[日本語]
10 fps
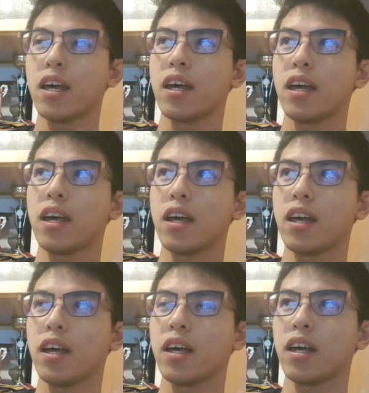
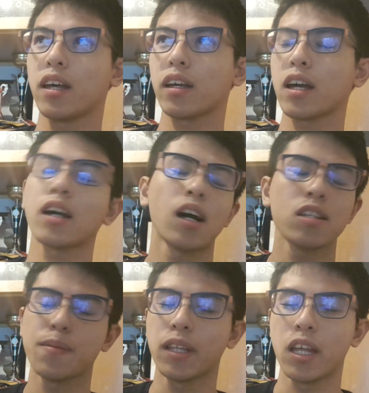えー、結果
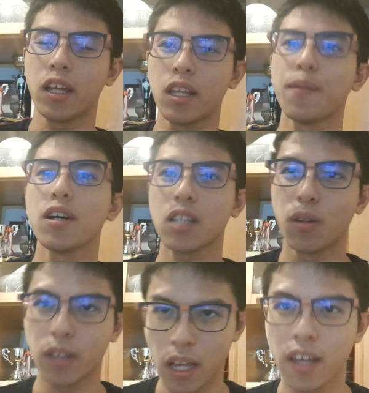がすべて出ました
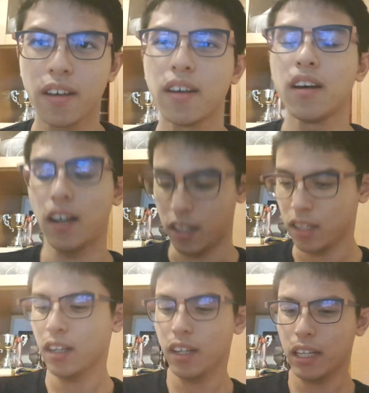ので、はい。
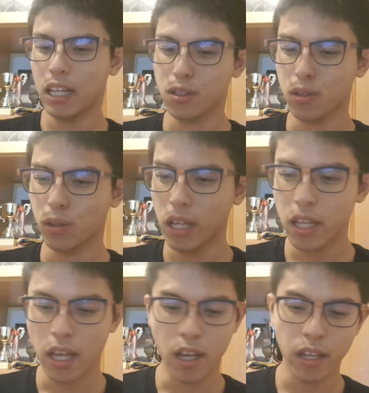じゃちょっとその
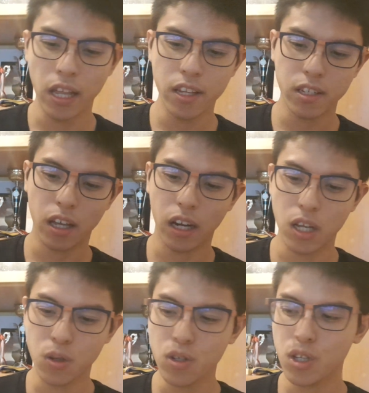ね、NHK
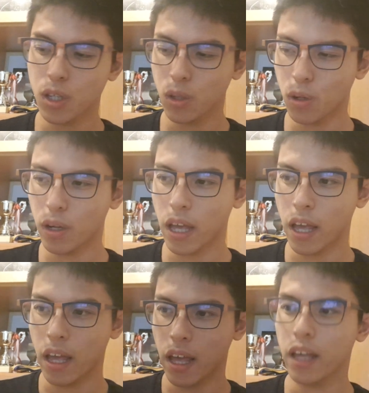杯投資の、
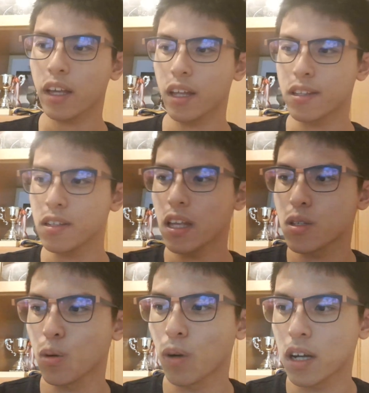えー、演技について
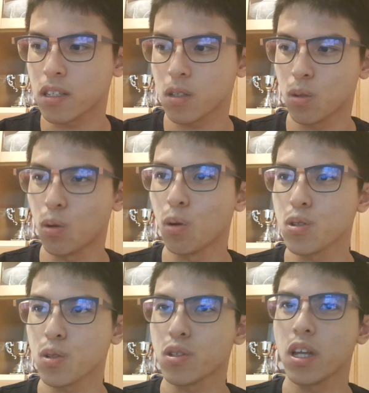総括の奉
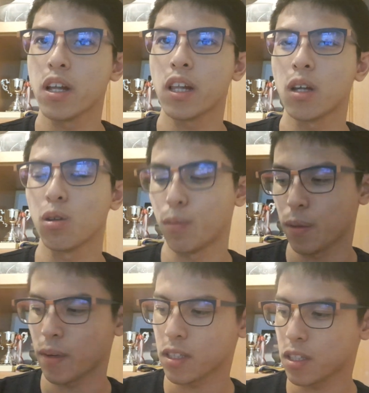仕としていきたいと思
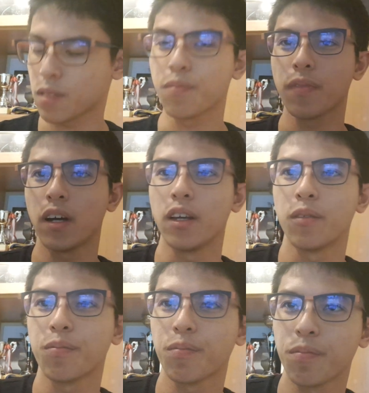います。は
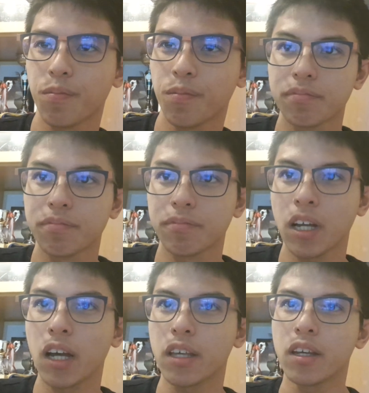い。
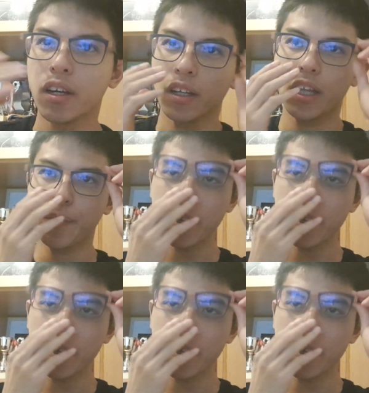はい、で